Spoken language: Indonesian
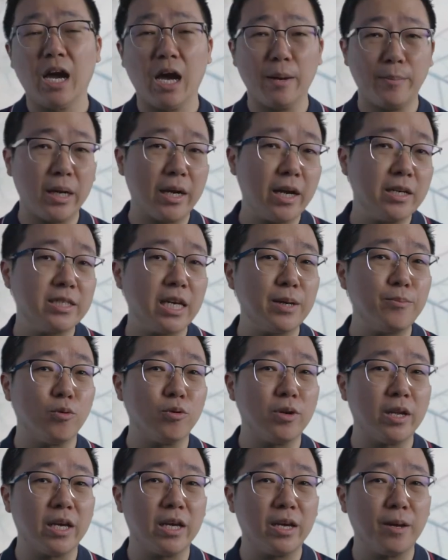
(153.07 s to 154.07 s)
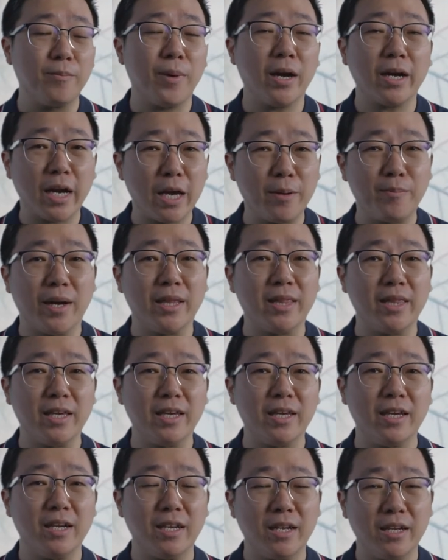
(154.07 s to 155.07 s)
Apakah saya boleh pakai
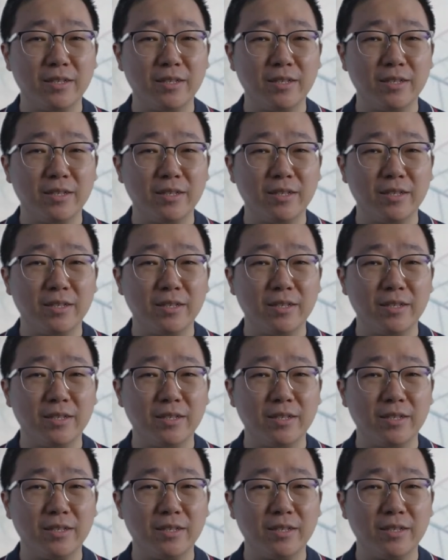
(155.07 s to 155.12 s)
batik?